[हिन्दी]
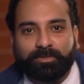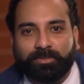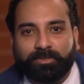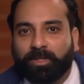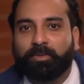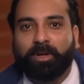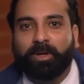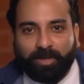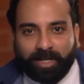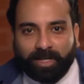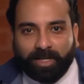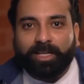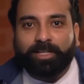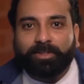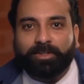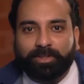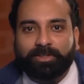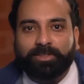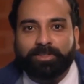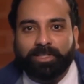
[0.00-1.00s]
फिर हमें लगा
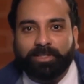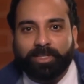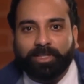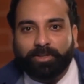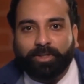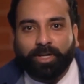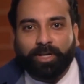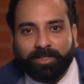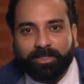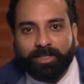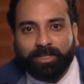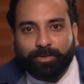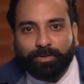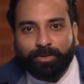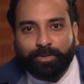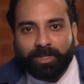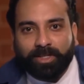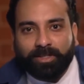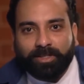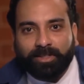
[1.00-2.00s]
तो इससे अच्छा-, अच्छा
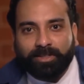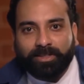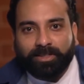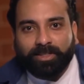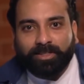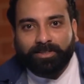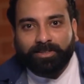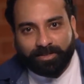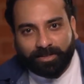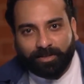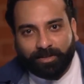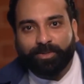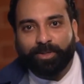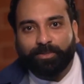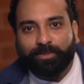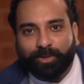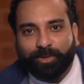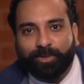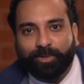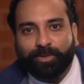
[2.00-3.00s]
कुछ हो ही नहीं सकता अब तो
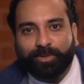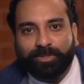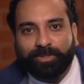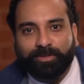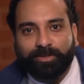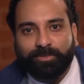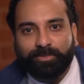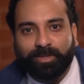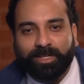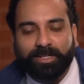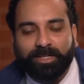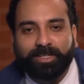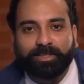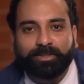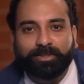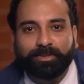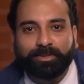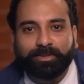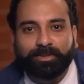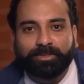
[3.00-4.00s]
हम दोनों कुछ ना कुछ बन रहे हैं
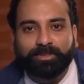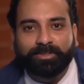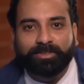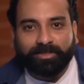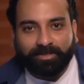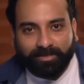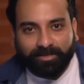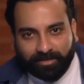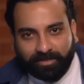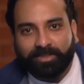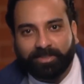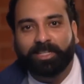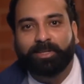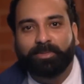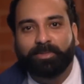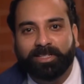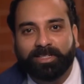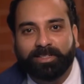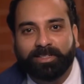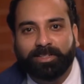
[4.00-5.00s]
तो
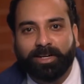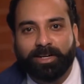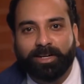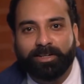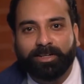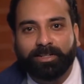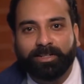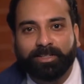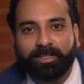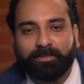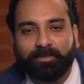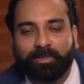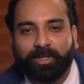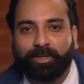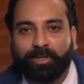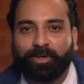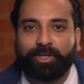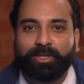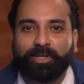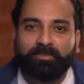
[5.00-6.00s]
सेलिब्रेशन स्टार्ट कर दी हमने
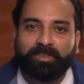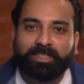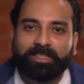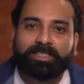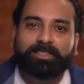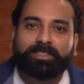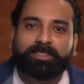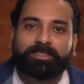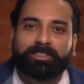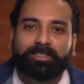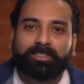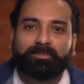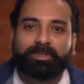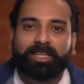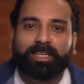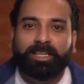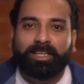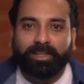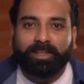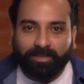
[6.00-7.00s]
और इन्वेस्टिचर
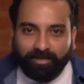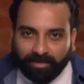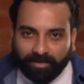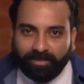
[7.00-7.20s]
सेरेमनी की